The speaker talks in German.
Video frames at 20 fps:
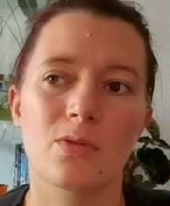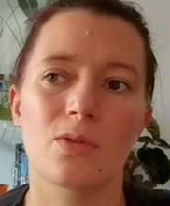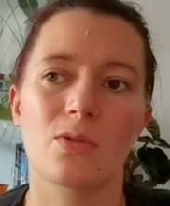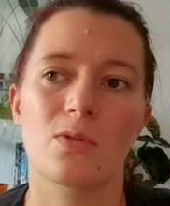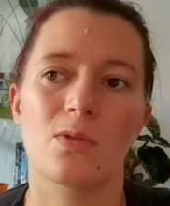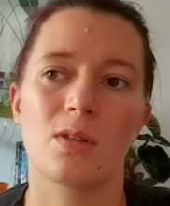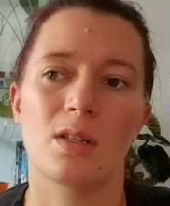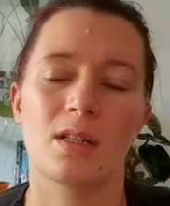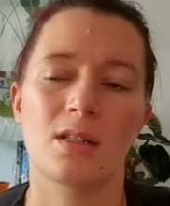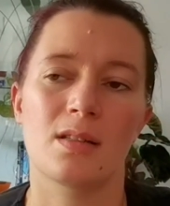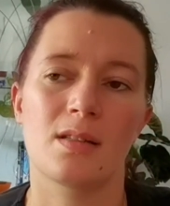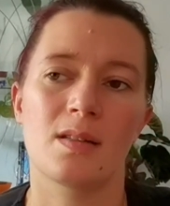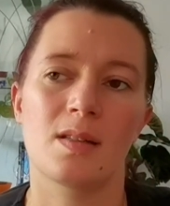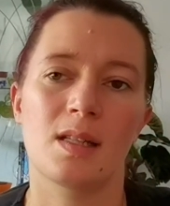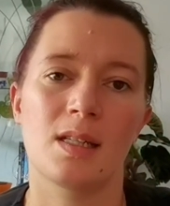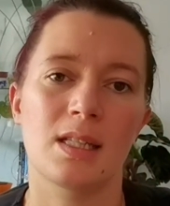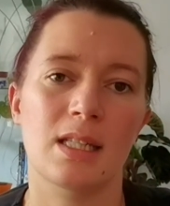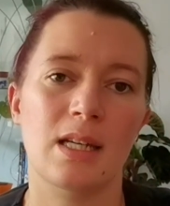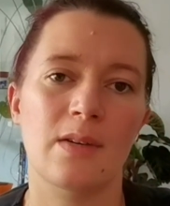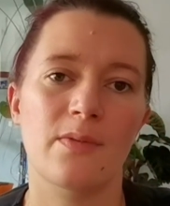hochzuladen, das ist ja
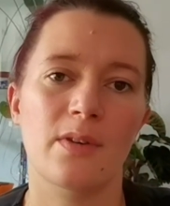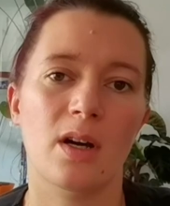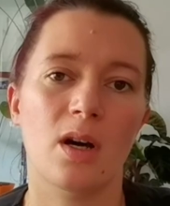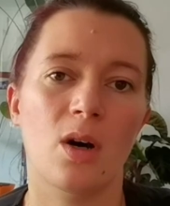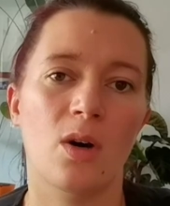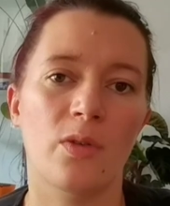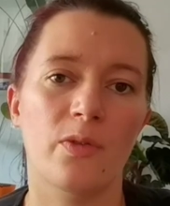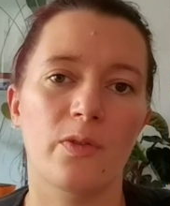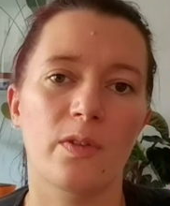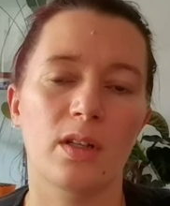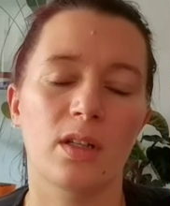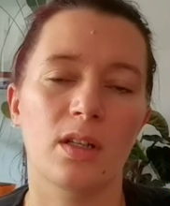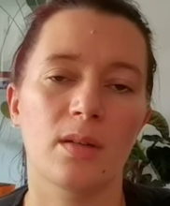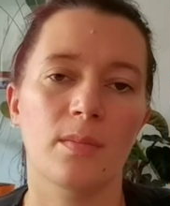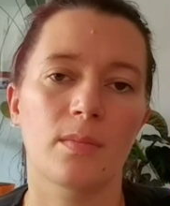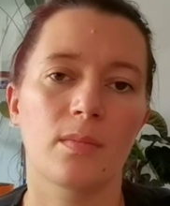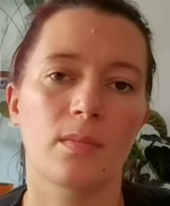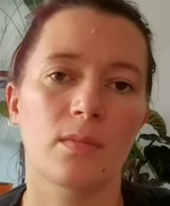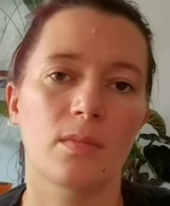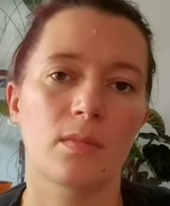nicht einfach
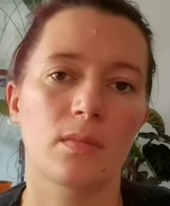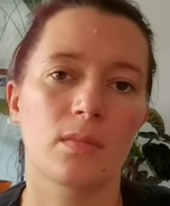aufnehmen